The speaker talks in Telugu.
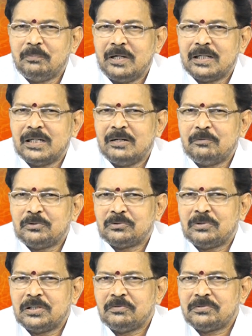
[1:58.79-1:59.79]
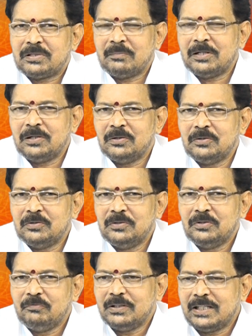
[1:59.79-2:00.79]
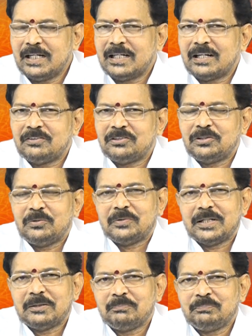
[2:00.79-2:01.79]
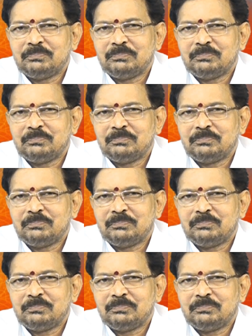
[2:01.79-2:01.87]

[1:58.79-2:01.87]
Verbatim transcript: బాగా వస్తున్నటువంటి సమయంలో వ్యతిరేక గ్రహస్థితులు ఉంటాయి